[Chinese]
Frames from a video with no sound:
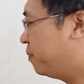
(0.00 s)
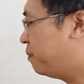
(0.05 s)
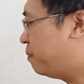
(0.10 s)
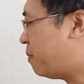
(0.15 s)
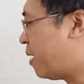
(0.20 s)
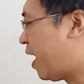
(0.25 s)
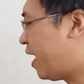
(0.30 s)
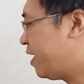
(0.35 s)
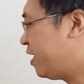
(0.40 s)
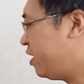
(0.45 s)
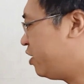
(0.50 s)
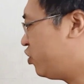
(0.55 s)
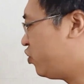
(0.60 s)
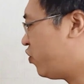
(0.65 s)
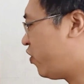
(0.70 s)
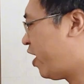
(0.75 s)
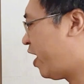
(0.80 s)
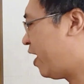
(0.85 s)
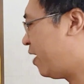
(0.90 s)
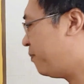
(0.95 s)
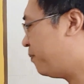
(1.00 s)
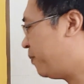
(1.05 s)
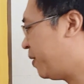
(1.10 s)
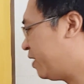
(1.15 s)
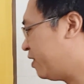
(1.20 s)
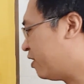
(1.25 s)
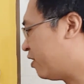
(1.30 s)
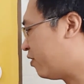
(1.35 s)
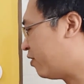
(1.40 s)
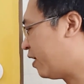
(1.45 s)
马一踹，
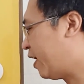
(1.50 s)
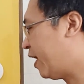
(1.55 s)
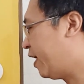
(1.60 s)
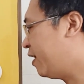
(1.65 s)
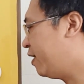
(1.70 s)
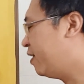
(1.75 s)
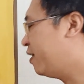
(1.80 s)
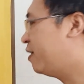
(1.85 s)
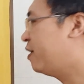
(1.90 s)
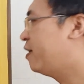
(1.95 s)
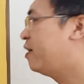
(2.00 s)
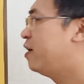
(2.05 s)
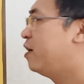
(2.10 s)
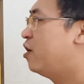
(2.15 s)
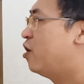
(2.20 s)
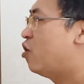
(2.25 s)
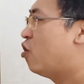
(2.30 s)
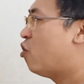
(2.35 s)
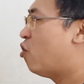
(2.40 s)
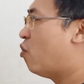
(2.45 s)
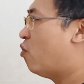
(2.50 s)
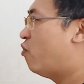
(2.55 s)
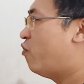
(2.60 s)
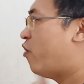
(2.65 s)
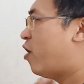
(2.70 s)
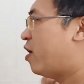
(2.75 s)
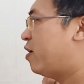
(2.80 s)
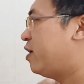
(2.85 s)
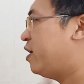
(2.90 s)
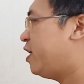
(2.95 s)
奔槽来了，红
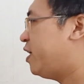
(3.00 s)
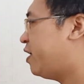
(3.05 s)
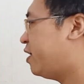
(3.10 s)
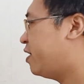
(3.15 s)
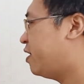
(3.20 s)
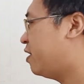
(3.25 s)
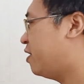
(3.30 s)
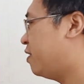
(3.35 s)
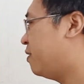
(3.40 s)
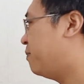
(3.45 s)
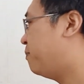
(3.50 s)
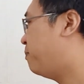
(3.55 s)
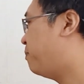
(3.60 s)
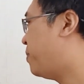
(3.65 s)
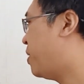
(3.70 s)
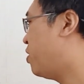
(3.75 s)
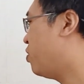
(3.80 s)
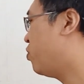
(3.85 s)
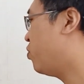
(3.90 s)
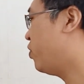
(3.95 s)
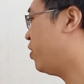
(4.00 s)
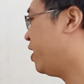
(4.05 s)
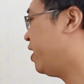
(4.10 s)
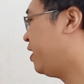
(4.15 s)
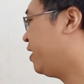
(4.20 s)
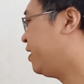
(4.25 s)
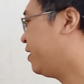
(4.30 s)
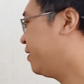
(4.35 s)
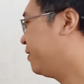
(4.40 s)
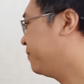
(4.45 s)
方立刻崩
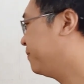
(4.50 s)
溃。